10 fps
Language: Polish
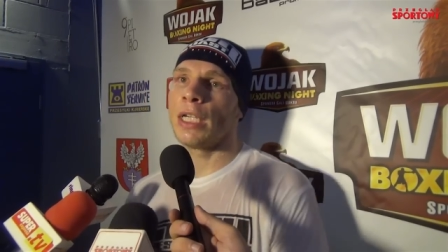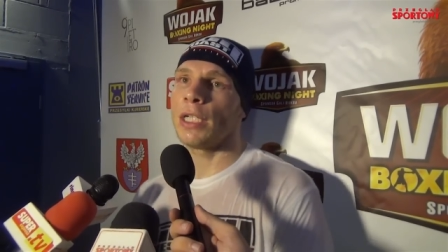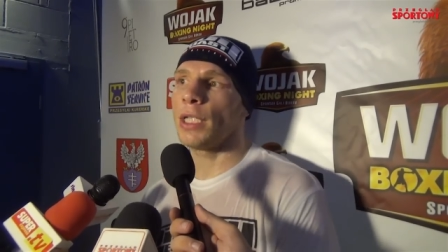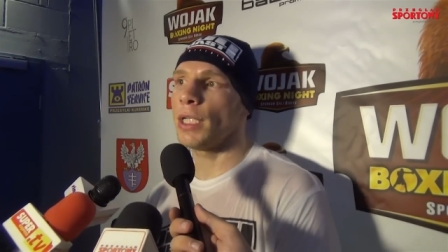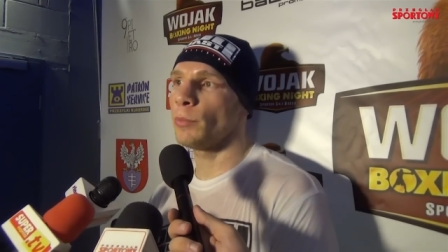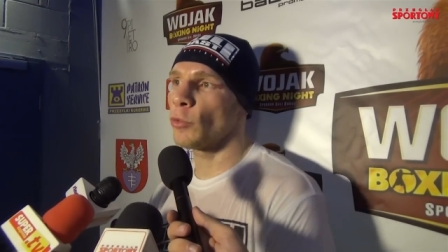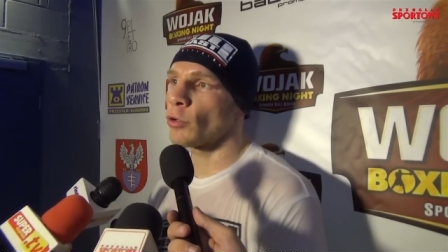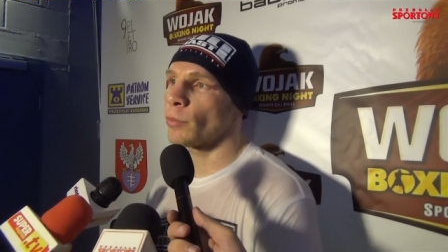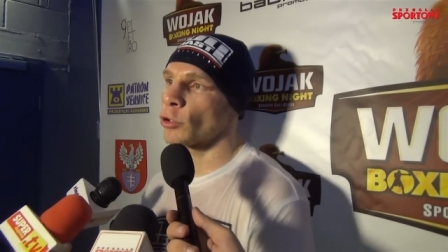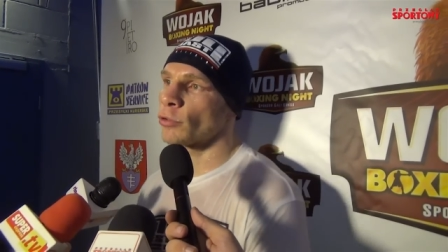i
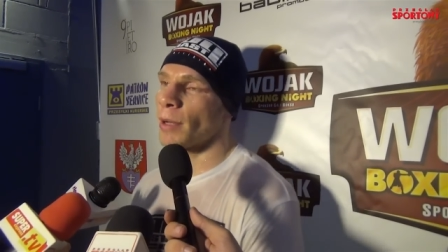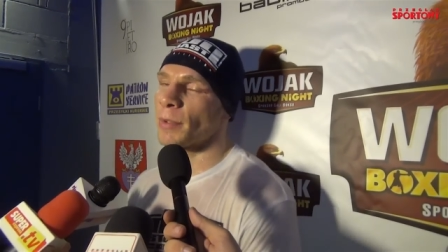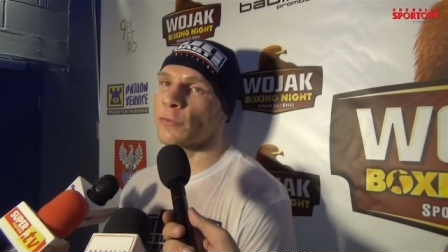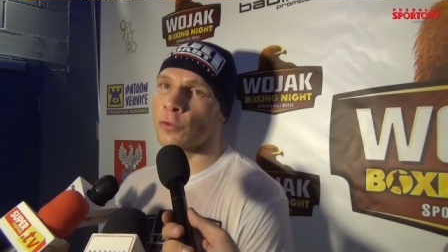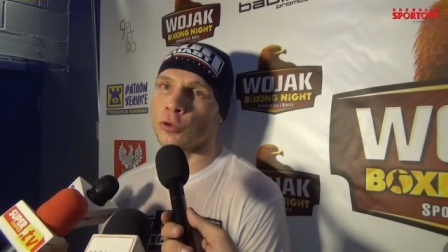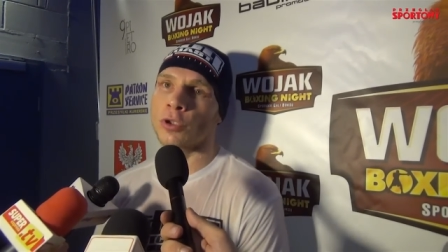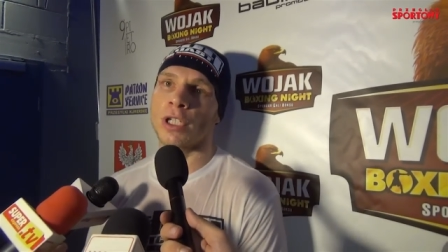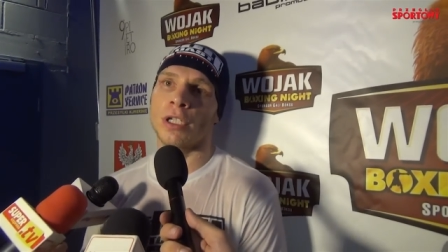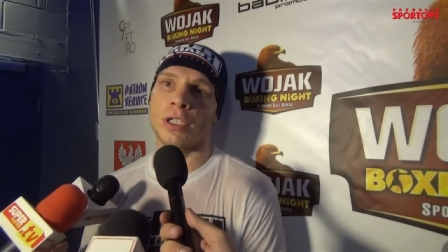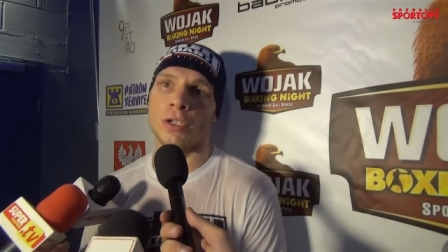mogłem go złapać w
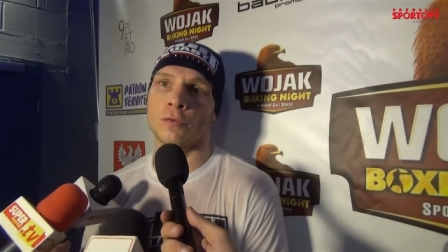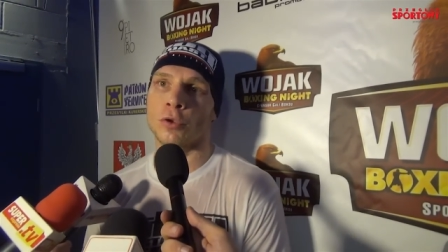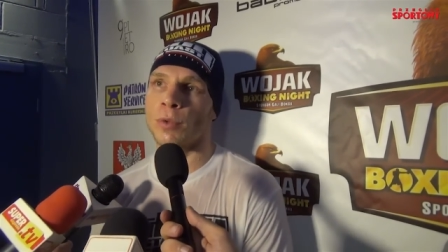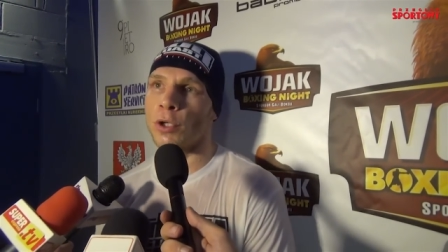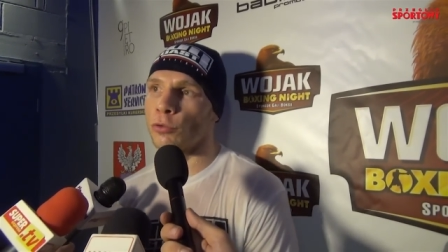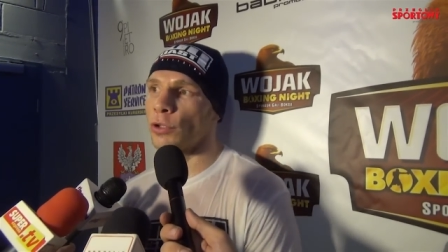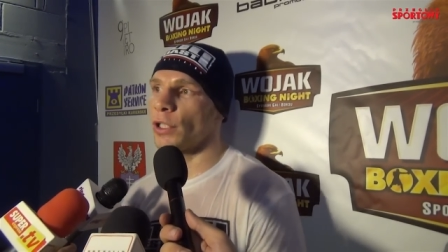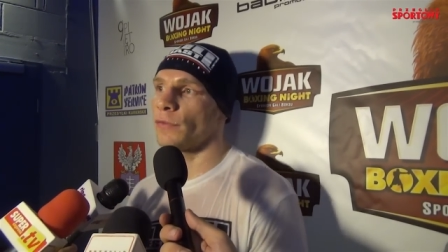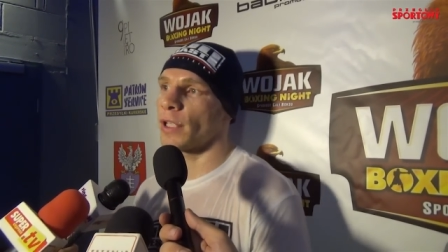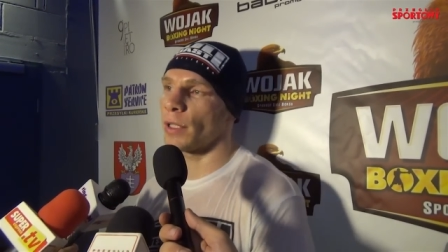szóstej, nie w ósmej
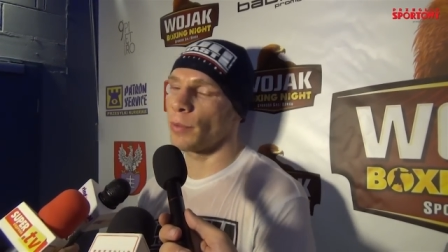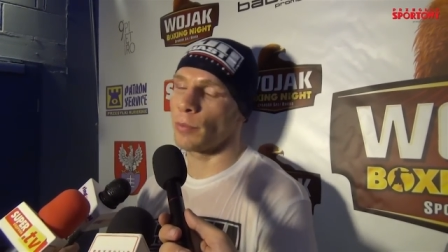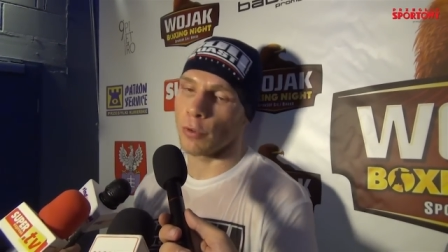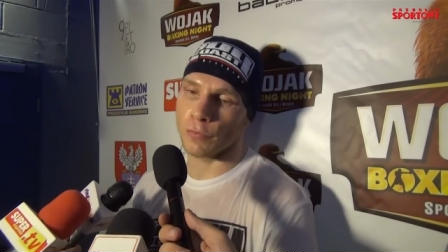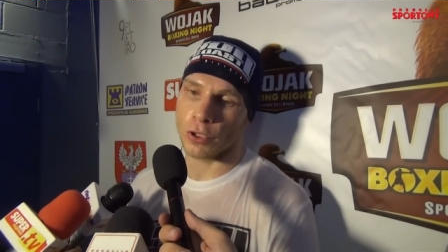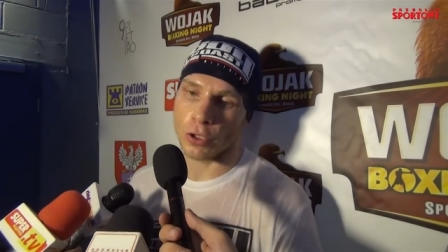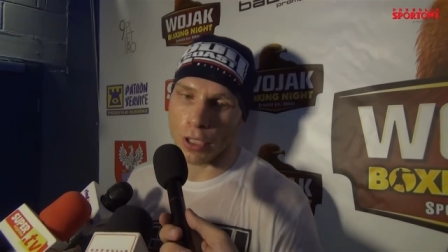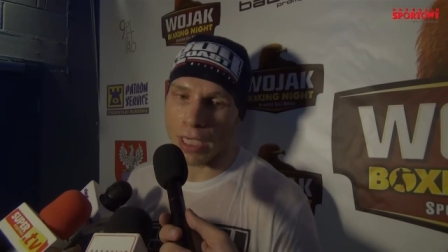rundzie i wtedy by było wszystko